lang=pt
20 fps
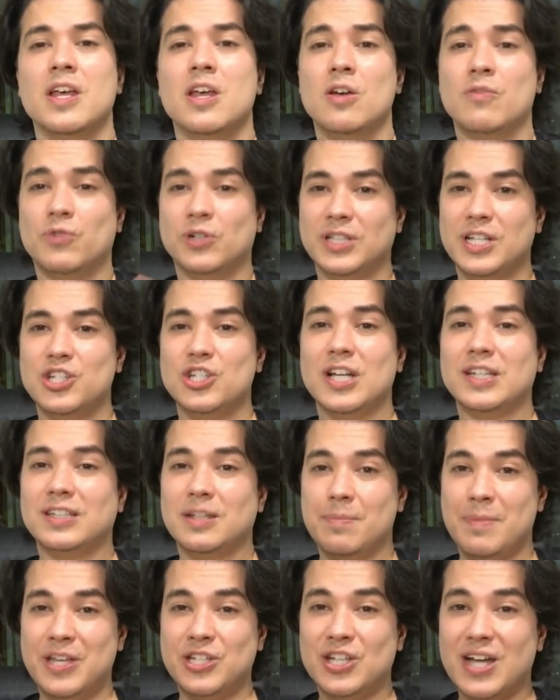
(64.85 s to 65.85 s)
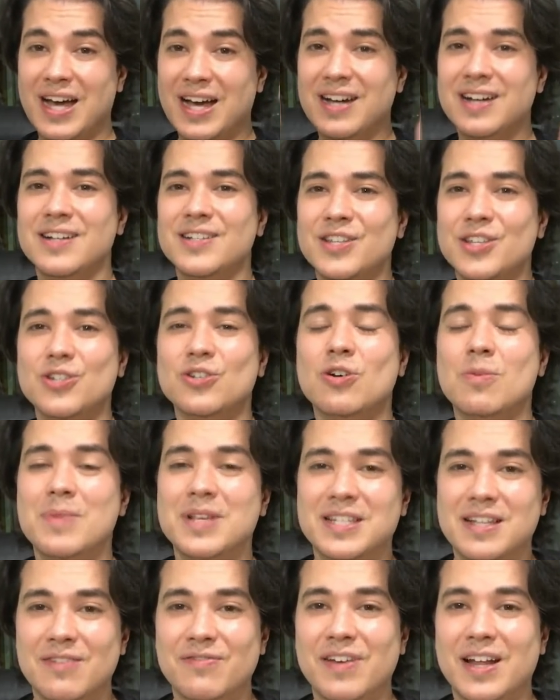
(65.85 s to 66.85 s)
Eu vou deixar também já antes de
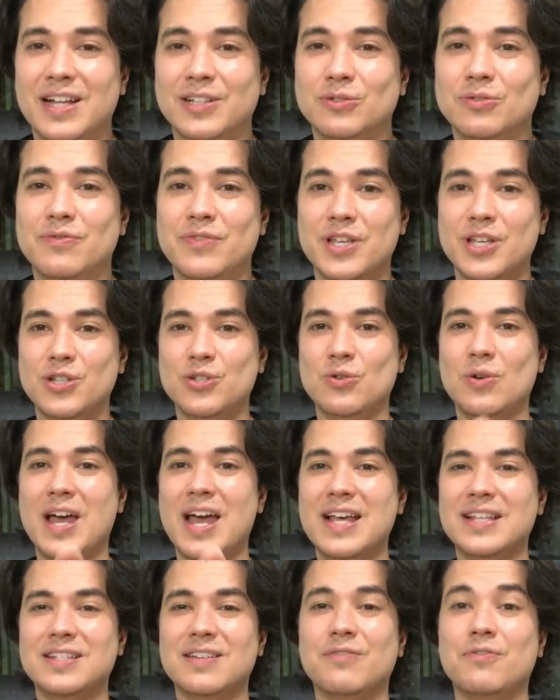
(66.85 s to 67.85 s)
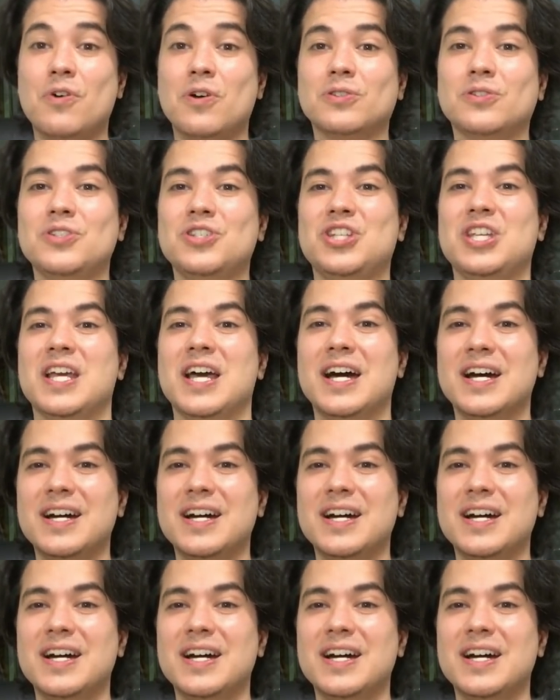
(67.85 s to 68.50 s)
começar a falar do vídeo, essa foto de